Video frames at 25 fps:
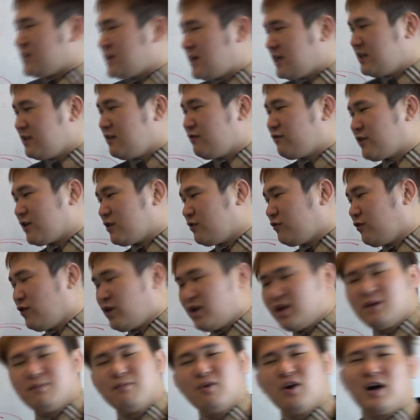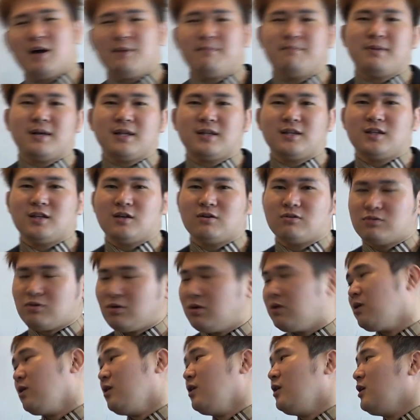ないんですけどそれでも頑張っていく
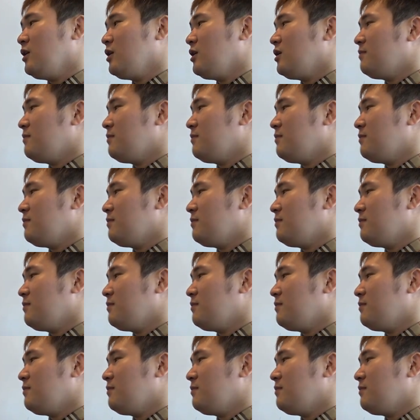と